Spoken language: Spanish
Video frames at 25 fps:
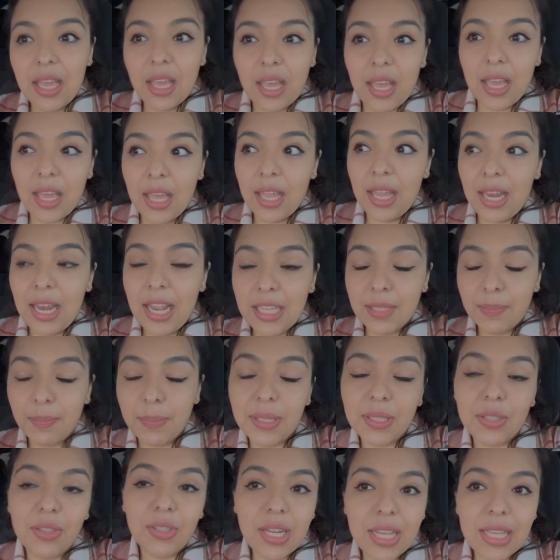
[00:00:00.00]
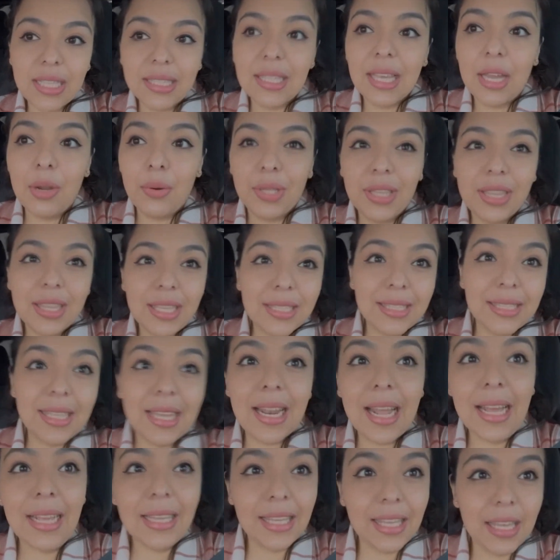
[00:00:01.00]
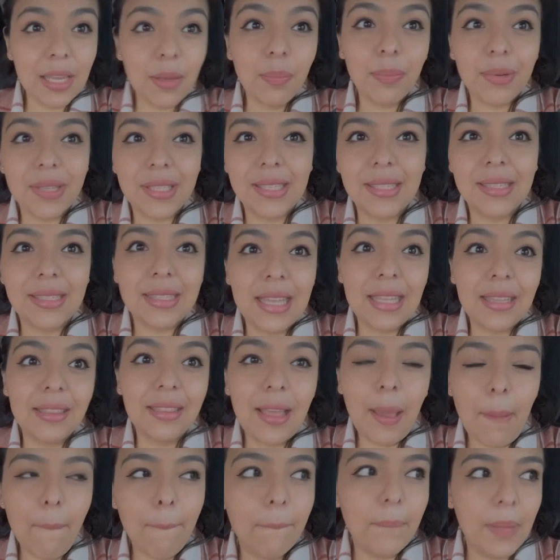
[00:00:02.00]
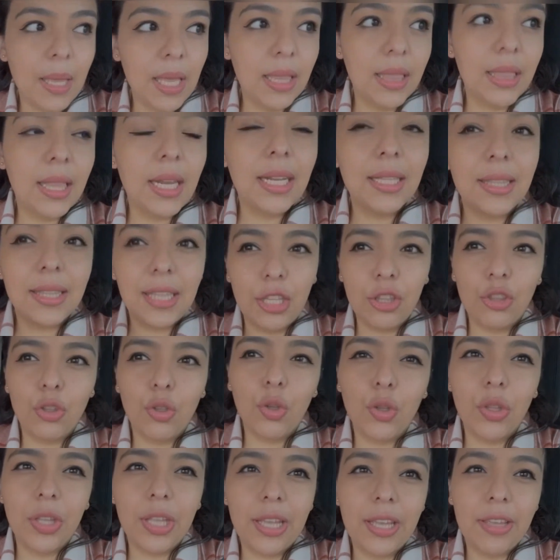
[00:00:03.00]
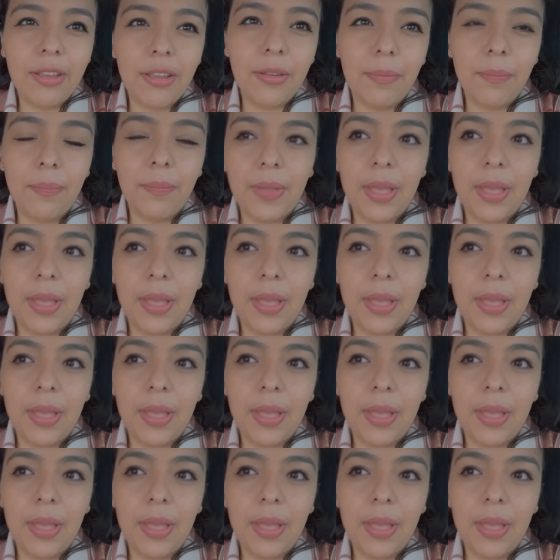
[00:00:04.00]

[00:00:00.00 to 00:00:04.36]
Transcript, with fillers: eh, las personas que ahorita están aquí pues están también tratando de, eh,